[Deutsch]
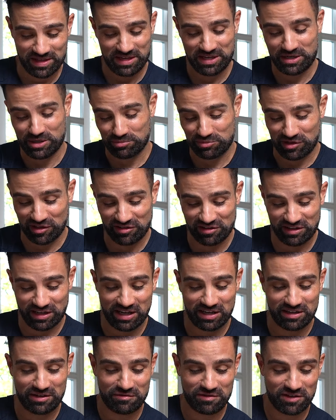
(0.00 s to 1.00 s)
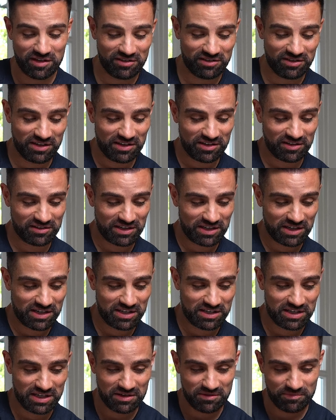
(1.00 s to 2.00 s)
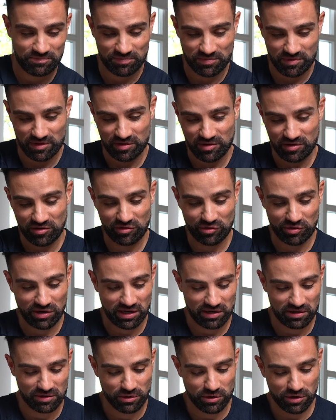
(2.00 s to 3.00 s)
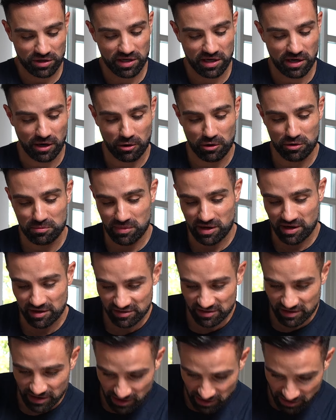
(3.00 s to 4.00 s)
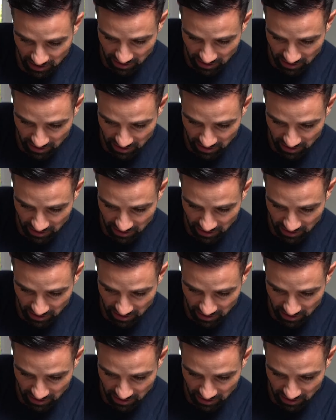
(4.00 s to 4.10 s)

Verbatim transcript: Ich glaube, das ist relativ easy. Das kriege ich hin. So nach Görki-Augenmaß, ja?